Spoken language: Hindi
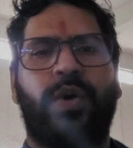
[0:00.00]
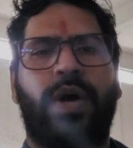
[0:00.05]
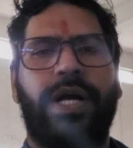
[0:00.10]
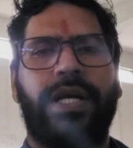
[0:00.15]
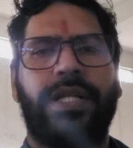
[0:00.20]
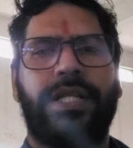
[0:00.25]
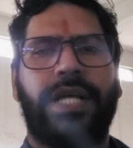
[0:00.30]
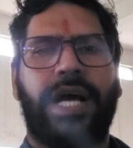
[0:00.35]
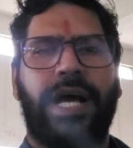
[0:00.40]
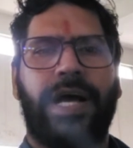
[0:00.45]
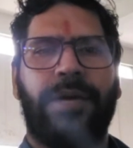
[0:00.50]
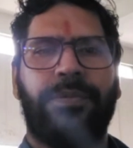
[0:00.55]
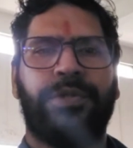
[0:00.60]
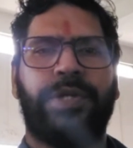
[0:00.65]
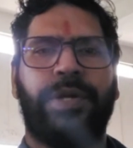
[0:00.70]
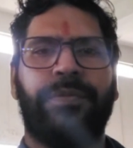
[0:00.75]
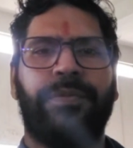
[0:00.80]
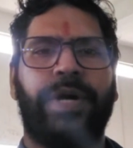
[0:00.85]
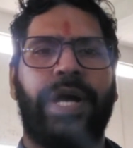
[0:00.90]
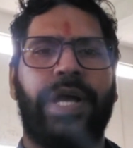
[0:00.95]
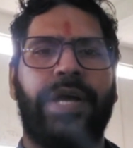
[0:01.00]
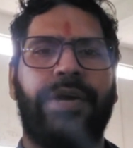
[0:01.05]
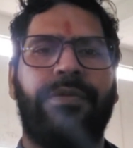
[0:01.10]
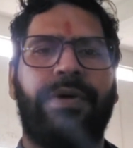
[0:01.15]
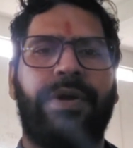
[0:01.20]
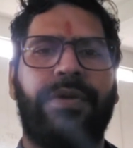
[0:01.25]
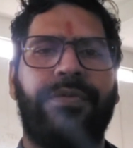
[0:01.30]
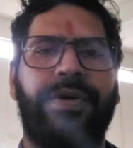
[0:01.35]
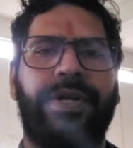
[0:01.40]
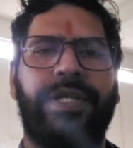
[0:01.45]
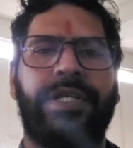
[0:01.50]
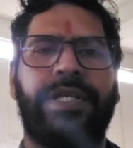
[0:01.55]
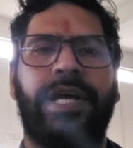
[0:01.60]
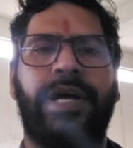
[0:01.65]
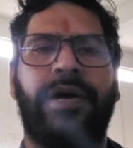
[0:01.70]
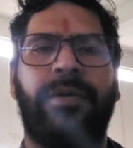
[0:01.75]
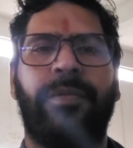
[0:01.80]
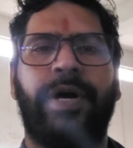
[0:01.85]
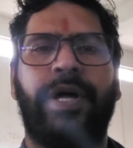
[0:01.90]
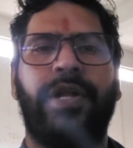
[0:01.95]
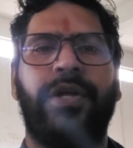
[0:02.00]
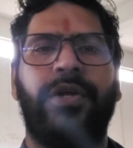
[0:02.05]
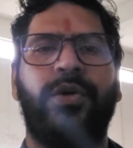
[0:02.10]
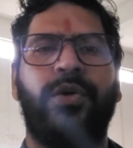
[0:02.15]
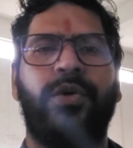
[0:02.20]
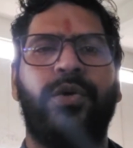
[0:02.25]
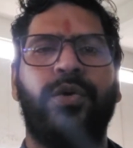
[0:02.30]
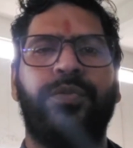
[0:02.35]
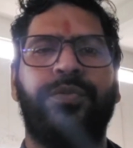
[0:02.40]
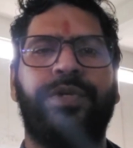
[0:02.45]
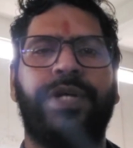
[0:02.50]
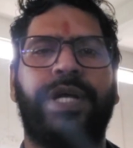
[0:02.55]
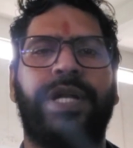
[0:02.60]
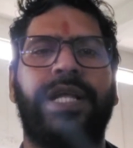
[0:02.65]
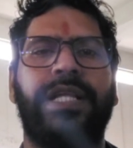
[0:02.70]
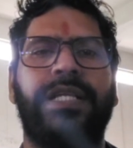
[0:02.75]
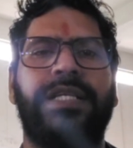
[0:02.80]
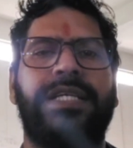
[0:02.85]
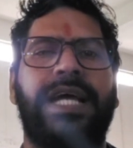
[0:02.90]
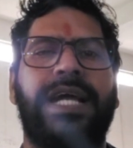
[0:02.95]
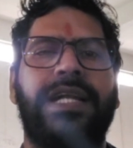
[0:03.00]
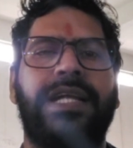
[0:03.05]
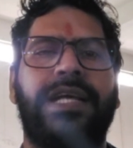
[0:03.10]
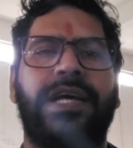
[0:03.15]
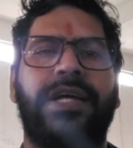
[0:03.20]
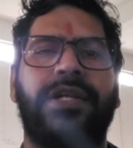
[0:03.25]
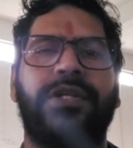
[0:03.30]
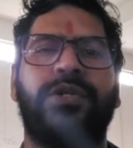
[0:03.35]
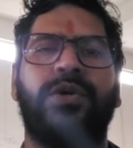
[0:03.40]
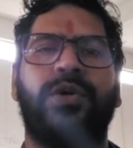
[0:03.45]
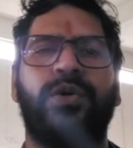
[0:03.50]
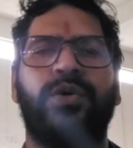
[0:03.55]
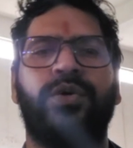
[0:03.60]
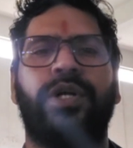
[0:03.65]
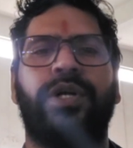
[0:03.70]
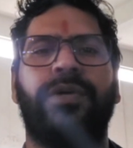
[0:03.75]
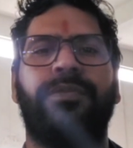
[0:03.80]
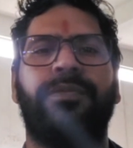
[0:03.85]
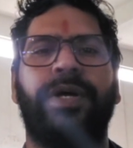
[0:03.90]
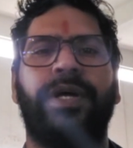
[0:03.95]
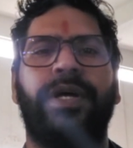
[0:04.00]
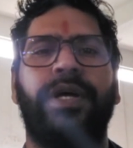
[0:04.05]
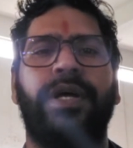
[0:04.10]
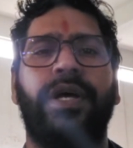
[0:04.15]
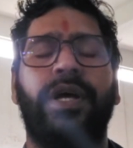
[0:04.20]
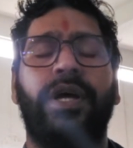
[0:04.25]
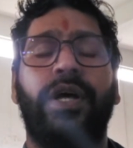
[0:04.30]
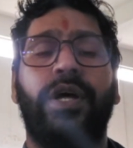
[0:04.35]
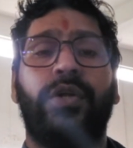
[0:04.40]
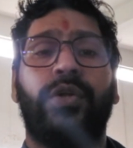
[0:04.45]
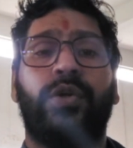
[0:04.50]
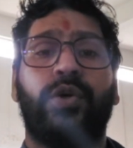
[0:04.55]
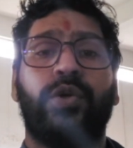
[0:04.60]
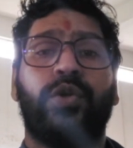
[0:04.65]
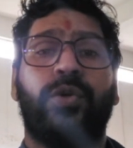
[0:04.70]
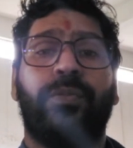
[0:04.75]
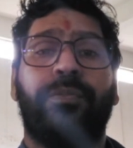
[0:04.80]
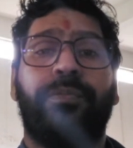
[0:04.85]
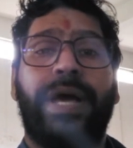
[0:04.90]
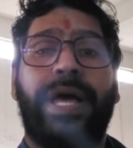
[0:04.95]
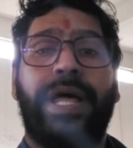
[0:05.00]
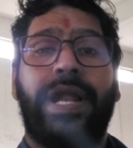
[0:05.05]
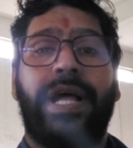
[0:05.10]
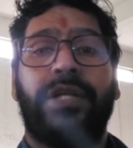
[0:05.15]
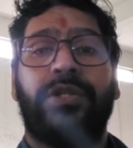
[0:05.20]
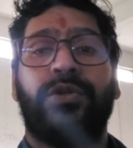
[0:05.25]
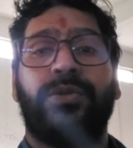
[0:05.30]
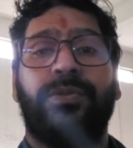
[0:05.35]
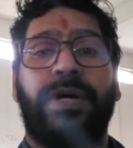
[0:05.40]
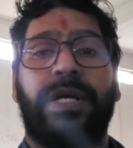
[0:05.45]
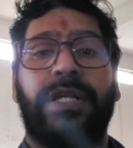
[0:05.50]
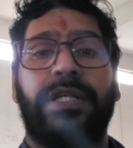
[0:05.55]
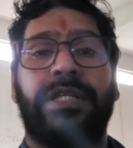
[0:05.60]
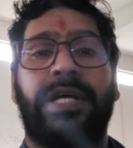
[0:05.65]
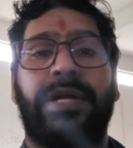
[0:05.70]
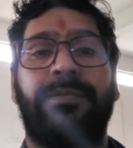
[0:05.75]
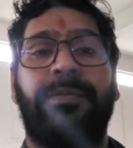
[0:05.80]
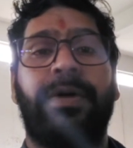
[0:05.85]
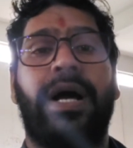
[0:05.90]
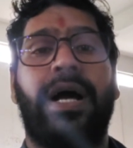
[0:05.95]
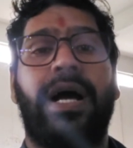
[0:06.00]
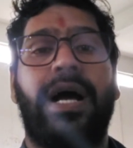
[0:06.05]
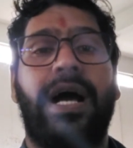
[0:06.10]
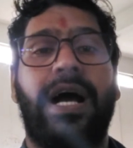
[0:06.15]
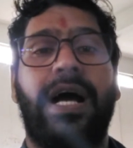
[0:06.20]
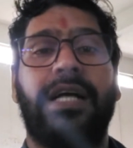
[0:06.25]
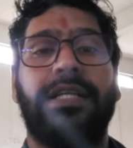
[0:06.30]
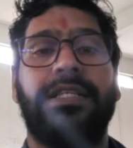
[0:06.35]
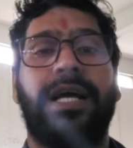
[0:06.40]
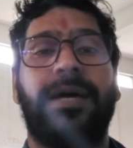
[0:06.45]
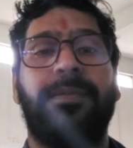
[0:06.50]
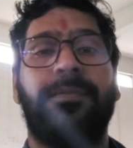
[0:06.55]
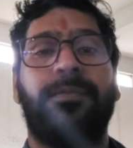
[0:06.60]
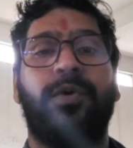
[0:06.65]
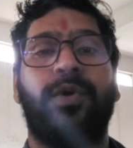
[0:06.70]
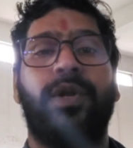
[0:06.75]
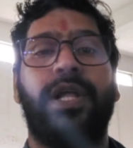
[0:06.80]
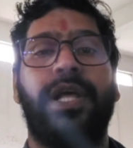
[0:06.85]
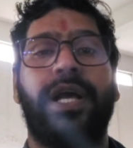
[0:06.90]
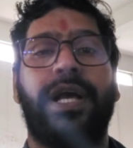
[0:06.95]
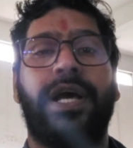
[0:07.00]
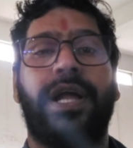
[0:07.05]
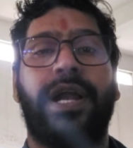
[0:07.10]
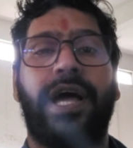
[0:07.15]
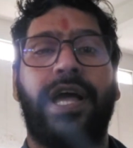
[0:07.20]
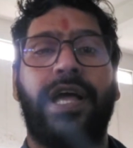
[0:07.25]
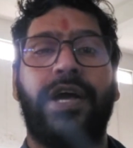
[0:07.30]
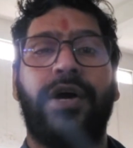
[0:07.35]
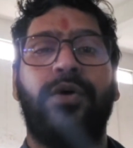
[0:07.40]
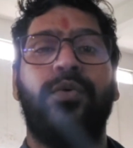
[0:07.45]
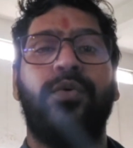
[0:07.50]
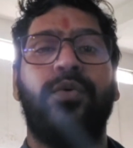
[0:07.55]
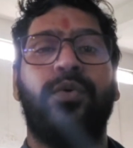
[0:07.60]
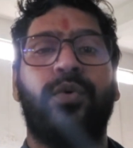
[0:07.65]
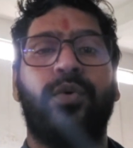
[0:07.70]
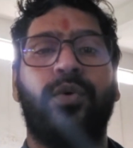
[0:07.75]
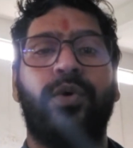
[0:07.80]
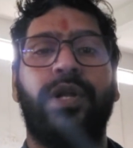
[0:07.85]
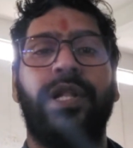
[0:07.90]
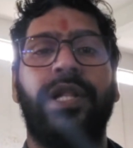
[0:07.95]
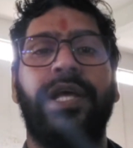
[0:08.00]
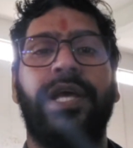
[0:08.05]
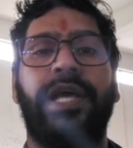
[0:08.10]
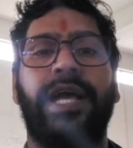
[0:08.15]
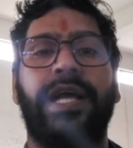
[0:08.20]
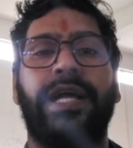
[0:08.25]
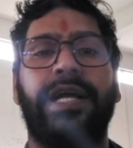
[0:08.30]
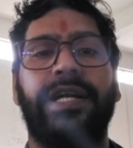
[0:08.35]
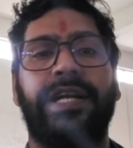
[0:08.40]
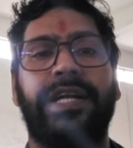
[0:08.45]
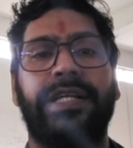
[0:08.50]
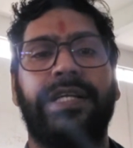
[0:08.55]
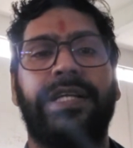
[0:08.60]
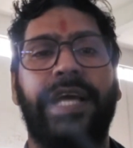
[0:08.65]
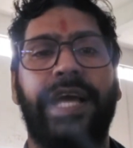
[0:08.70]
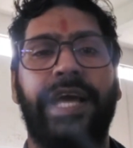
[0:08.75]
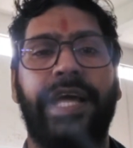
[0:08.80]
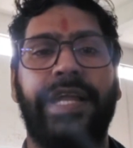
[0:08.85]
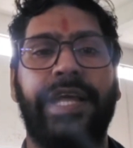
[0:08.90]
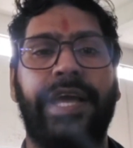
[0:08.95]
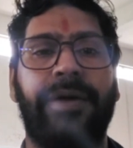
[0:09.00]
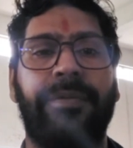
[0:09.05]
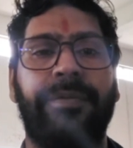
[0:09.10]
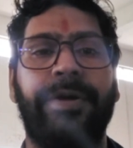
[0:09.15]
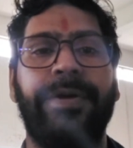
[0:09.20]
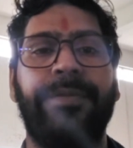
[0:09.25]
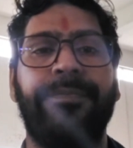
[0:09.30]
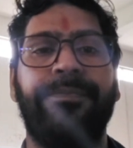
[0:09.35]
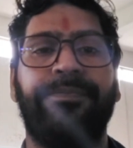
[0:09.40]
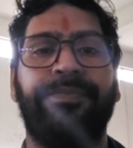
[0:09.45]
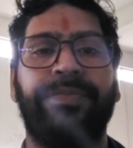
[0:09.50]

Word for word: स्वागत है आप सबका एक बार फिर से हमारे यूट्यूब चैनल जैक केयर सोल्यूशन में दोस्तों मैं राजकुमार शर्मा आज आपको लेकर आया हूँ कुंडली के एक इंडस्ट्री एरिया में